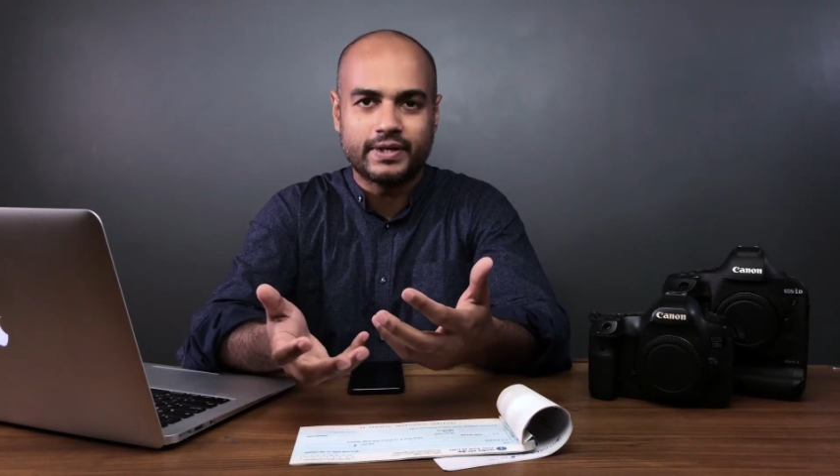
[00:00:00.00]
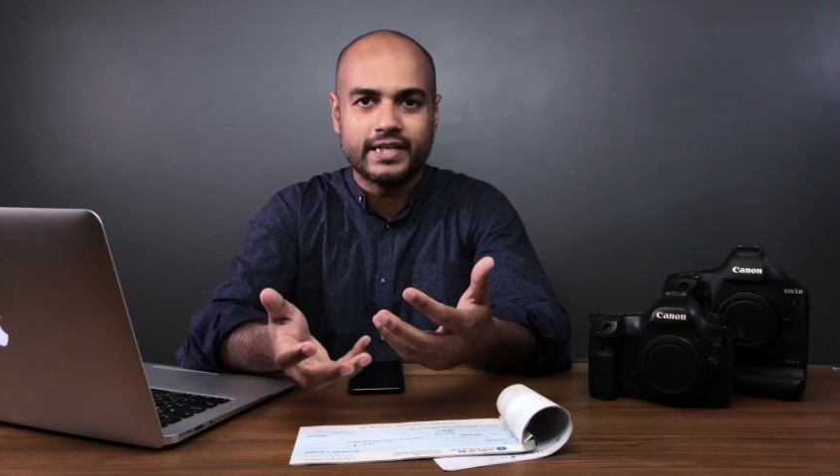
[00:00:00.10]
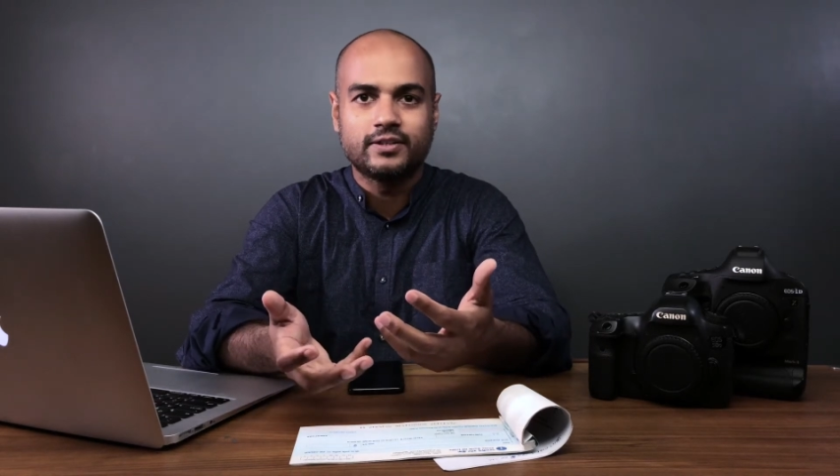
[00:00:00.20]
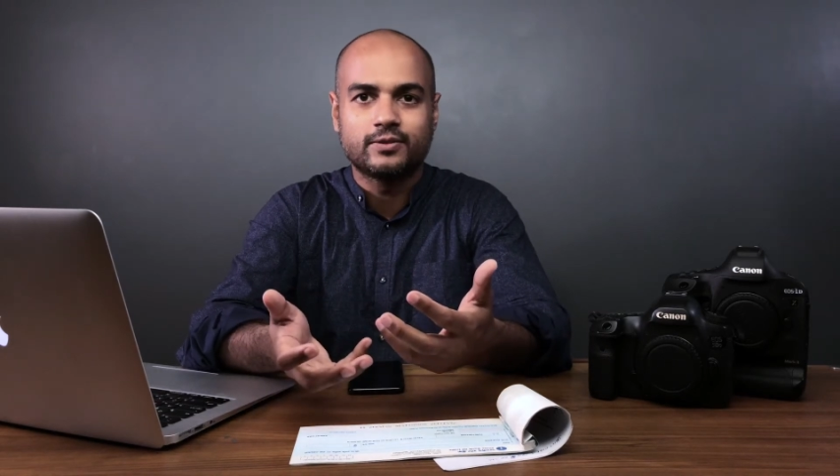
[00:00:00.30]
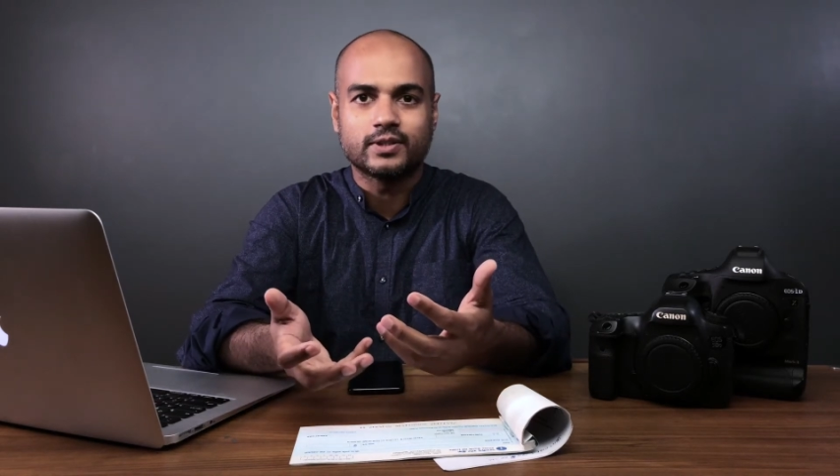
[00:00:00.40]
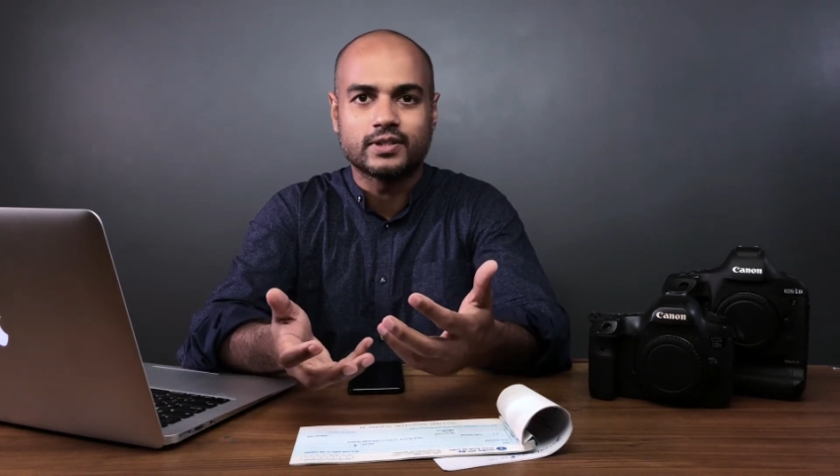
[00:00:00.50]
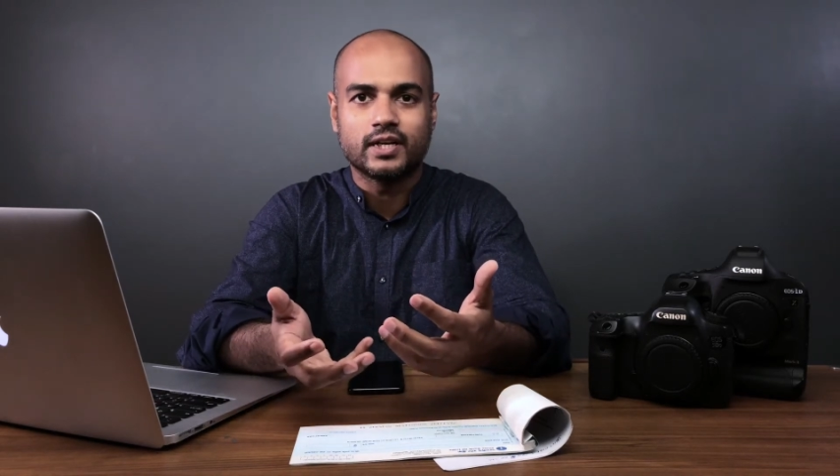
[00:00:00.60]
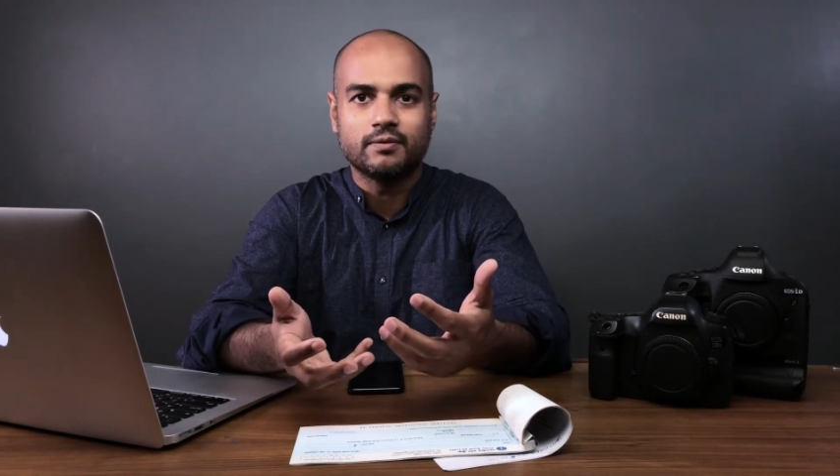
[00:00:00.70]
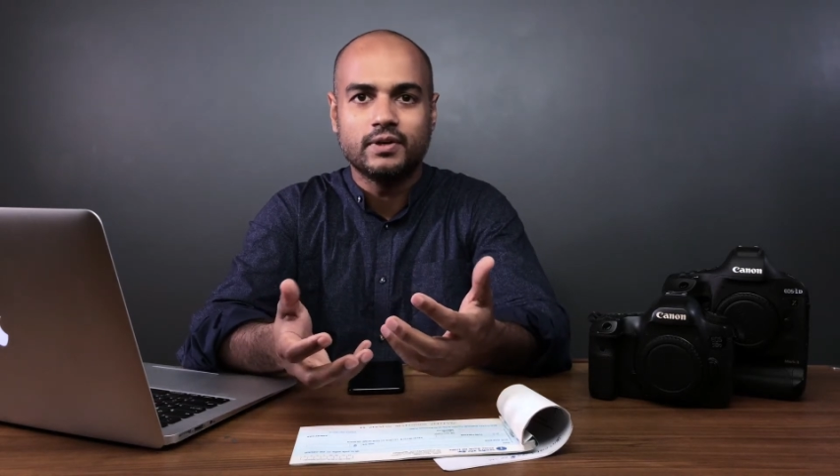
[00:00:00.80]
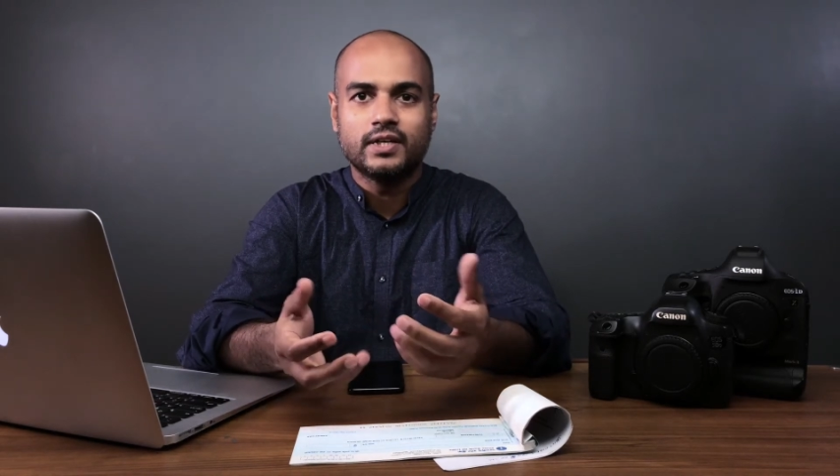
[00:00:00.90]
প্রেডিক্ট
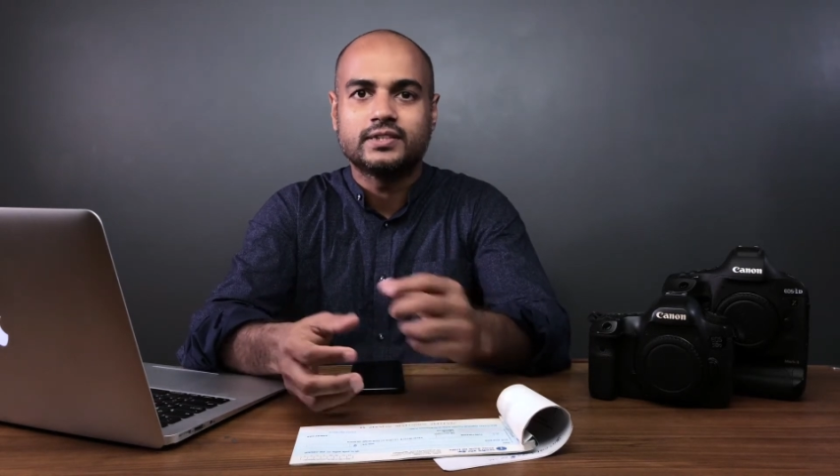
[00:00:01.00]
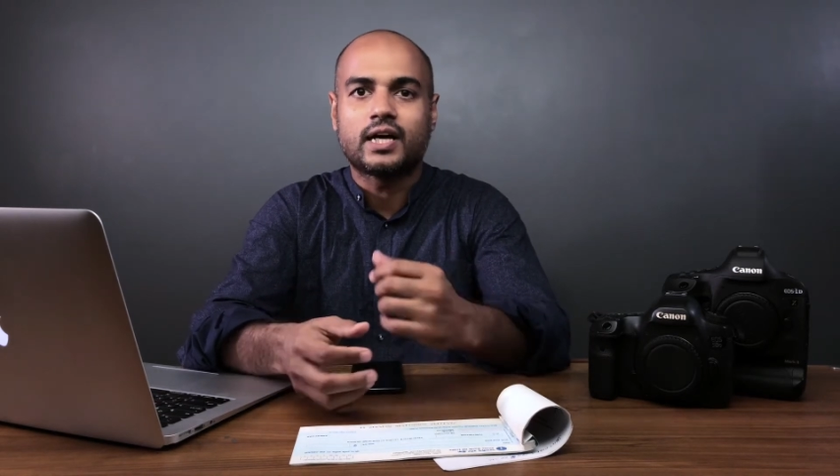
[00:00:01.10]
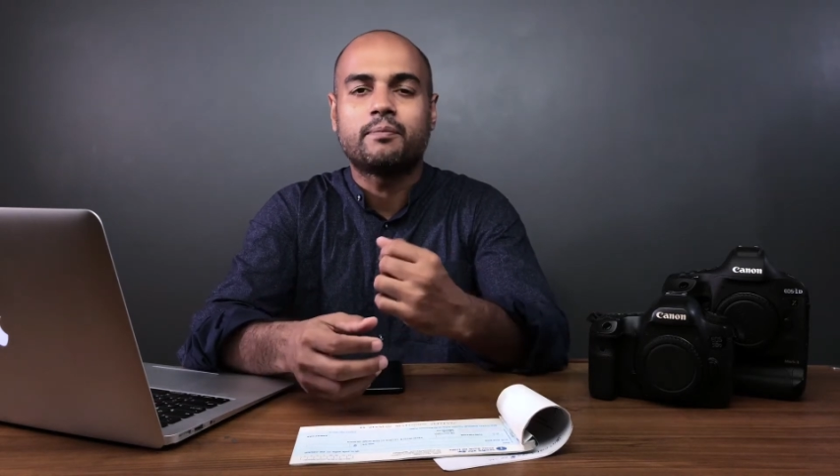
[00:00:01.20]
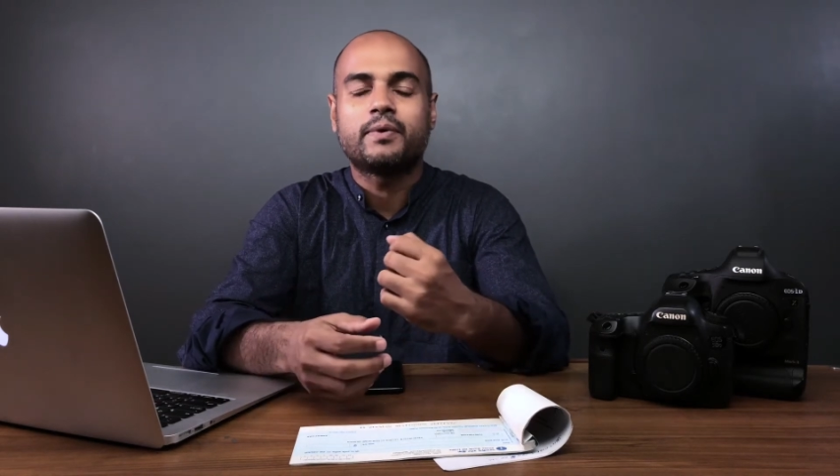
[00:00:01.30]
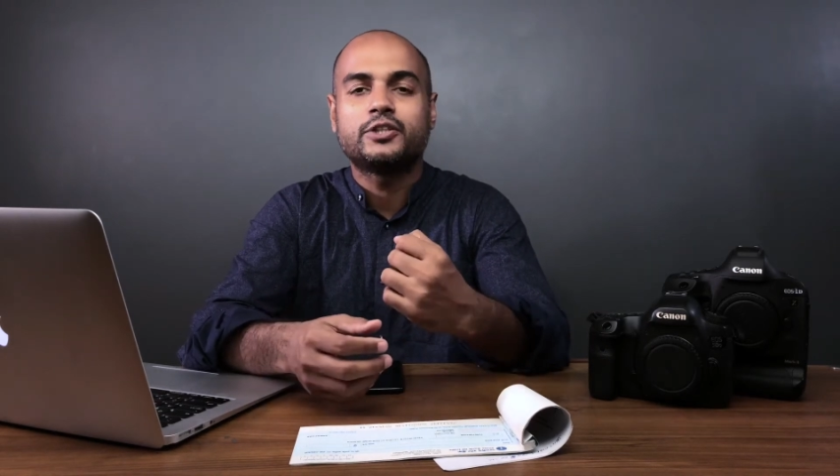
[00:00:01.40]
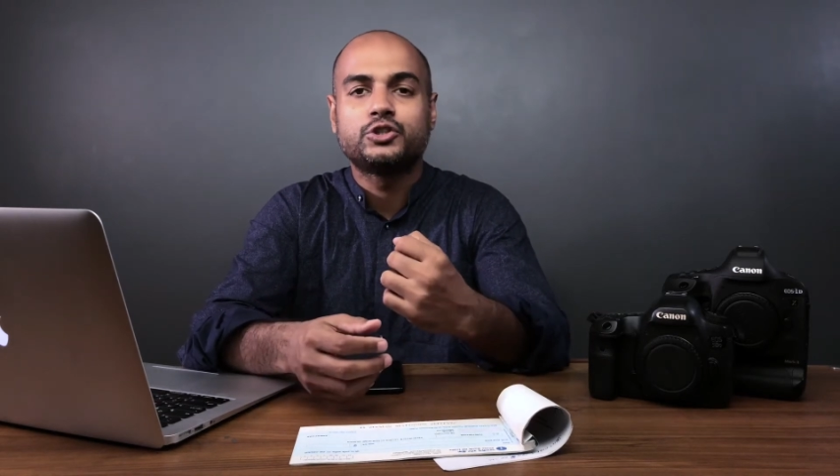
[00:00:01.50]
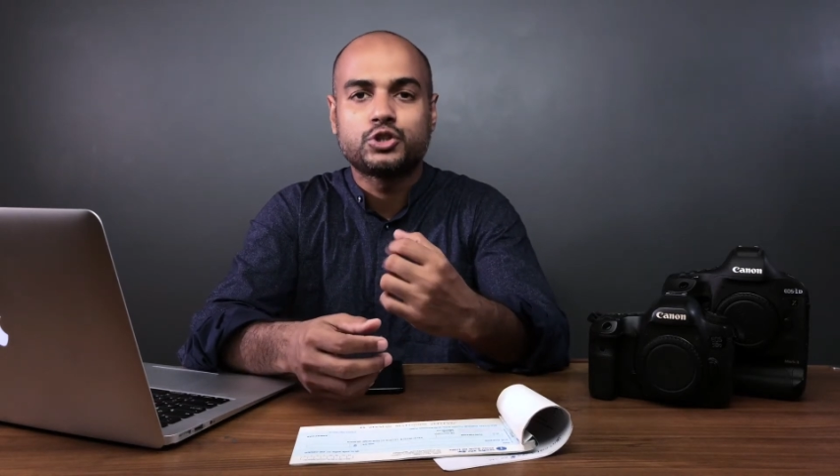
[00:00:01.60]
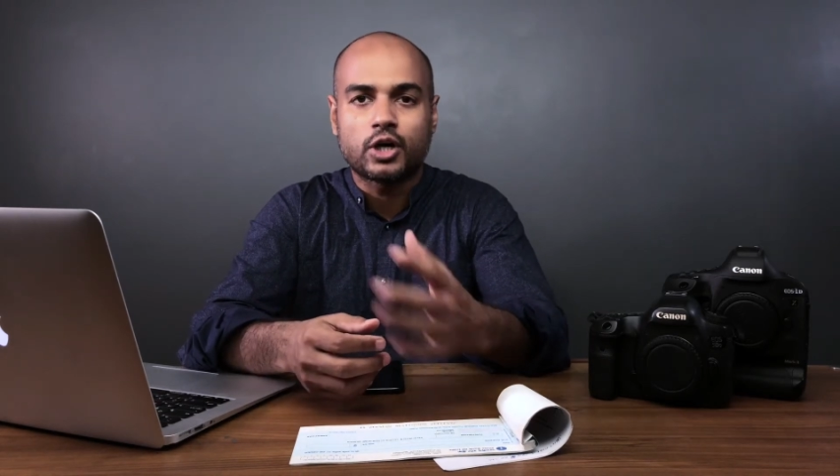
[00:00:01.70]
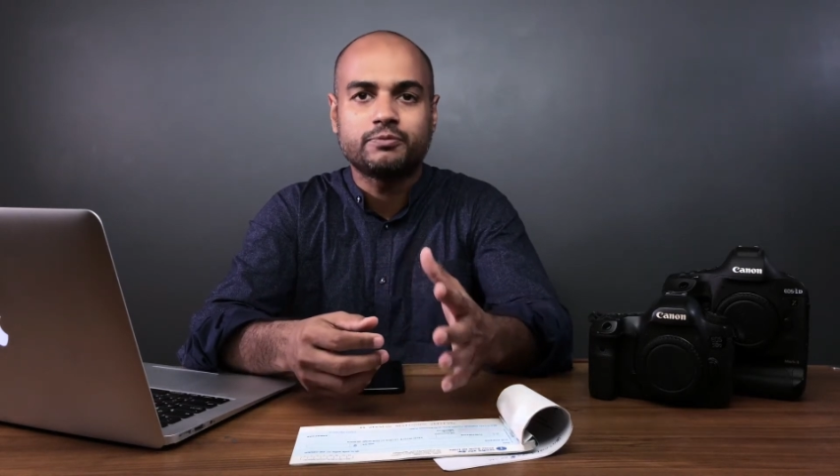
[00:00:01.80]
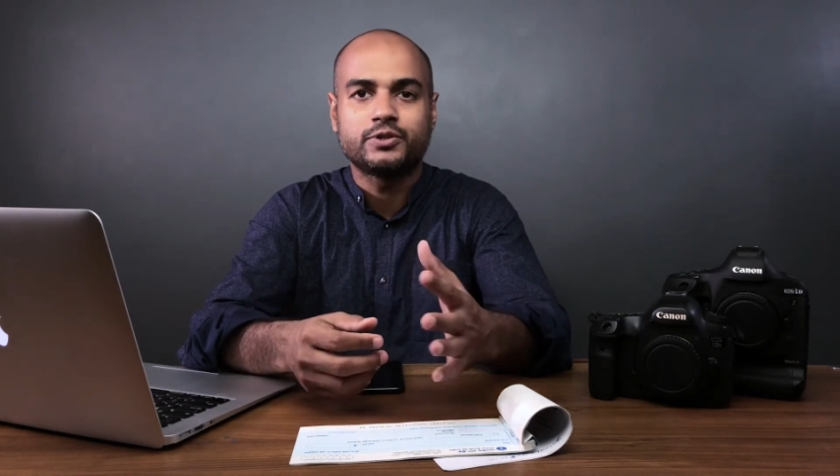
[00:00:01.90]
করেছিলাম তার প্রায়
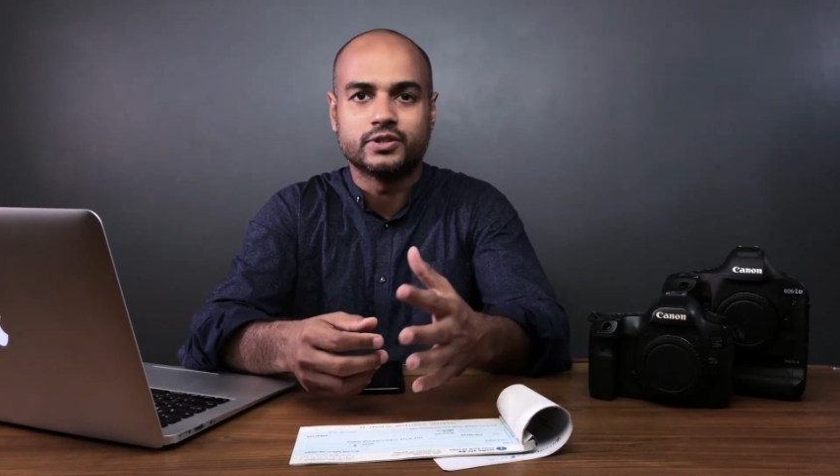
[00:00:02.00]
সব